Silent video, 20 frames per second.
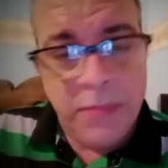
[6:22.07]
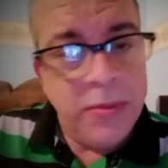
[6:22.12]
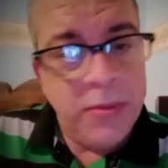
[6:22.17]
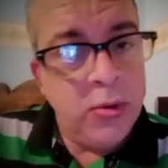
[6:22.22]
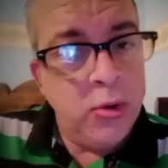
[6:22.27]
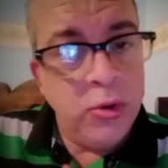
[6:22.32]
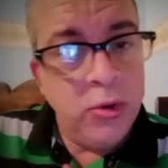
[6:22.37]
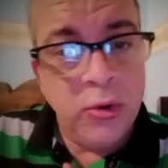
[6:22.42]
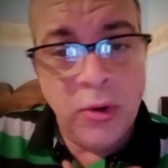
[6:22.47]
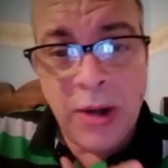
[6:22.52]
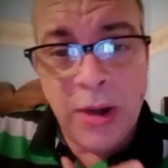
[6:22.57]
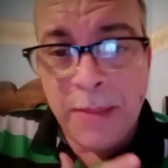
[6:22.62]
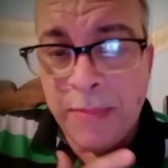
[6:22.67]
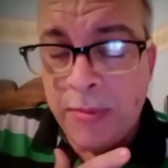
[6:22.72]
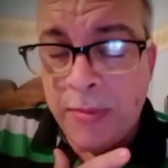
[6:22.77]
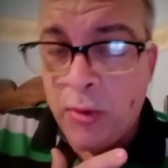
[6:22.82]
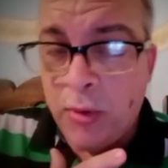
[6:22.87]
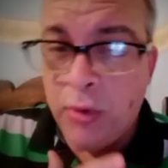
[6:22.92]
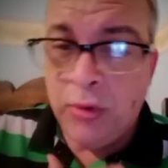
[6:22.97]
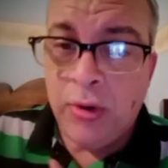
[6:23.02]
pero hoy no la,
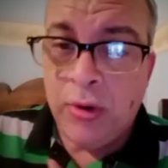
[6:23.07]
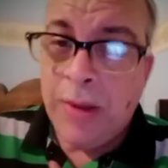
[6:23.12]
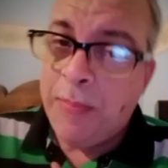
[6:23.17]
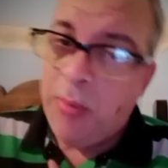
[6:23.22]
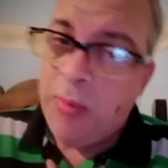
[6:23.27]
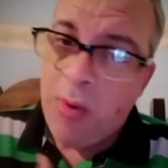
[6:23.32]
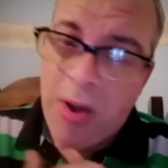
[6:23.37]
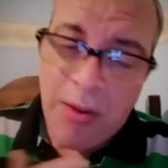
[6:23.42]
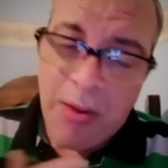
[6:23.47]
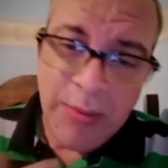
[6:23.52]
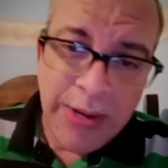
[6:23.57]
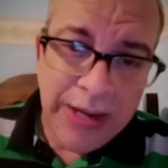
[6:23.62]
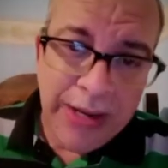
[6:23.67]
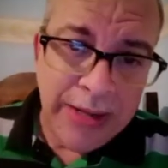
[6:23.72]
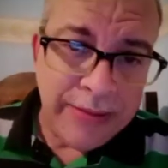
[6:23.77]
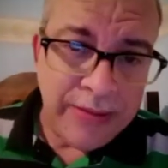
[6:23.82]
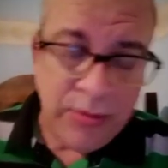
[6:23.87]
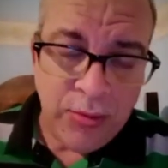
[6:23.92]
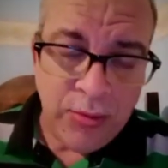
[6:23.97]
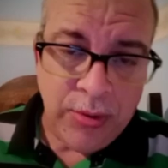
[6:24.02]
hoy no la puedo
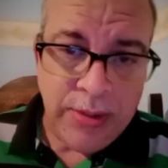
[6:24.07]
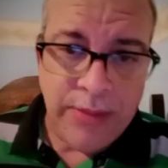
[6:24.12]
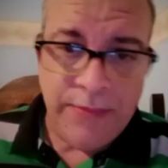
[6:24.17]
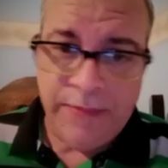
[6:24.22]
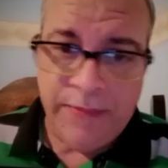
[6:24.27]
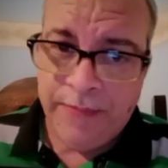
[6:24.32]
abrir, señores.